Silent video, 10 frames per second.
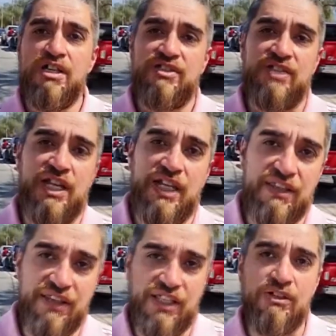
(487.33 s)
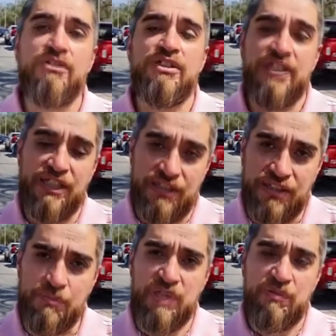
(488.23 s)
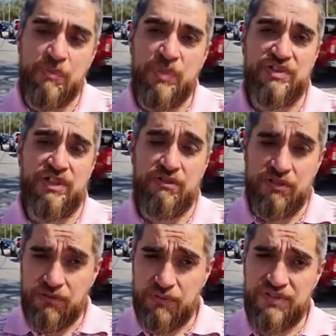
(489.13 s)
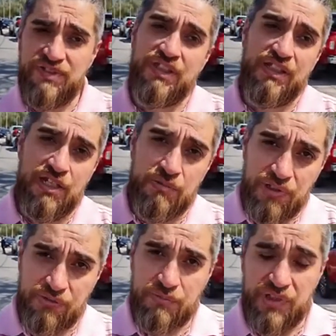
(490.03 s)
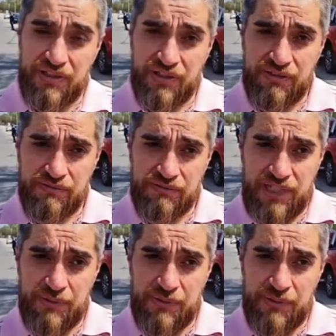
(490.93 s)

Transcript: saladero y este mismo empresario que todavía sigue laburando en,